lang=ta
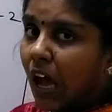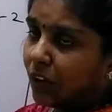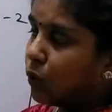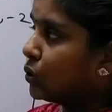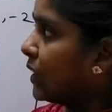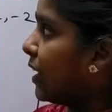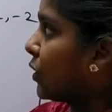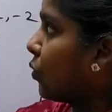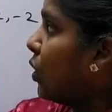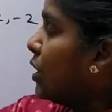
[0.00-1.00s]
அது ரூட்டாக தான்
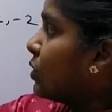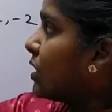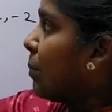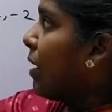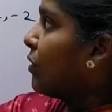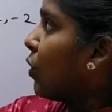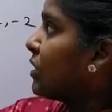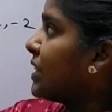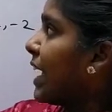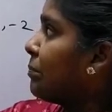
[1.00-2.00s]
இருக்கும் ஸோ சம்மாத
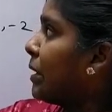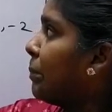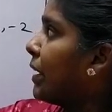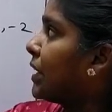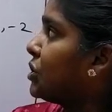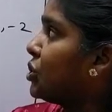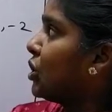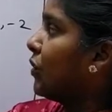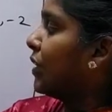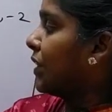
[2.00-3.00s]
கொஷன் ஆட் பண்ணி பாருங்கள்
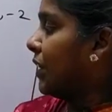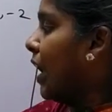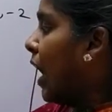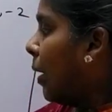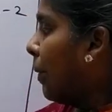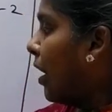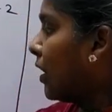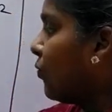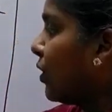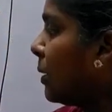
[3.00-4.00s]
ஜீரோ வருது அப்போ
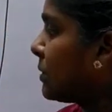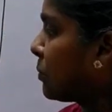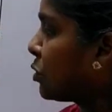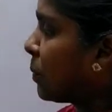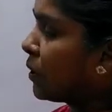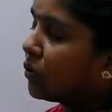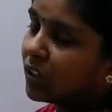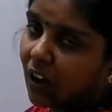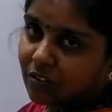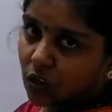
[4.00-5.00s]
ஆர் ஆஃப் ஒன் நம்ம சப்ஸ்டி
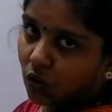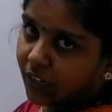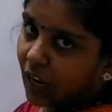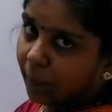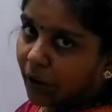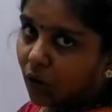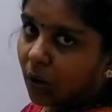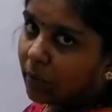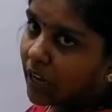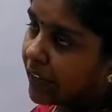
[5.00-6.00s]
பண்ணணுங்கிற அவசியம் கூட இல்லை அப்படியே கூட
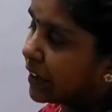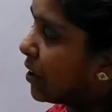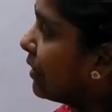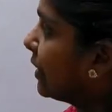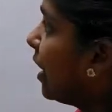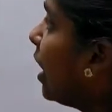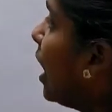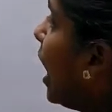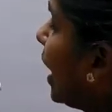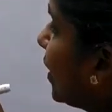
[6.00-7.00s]
நம்ம எழுதுறோம் எழுதலாம்
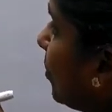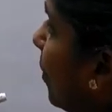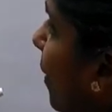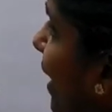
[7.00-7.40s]
அதே மாதிரி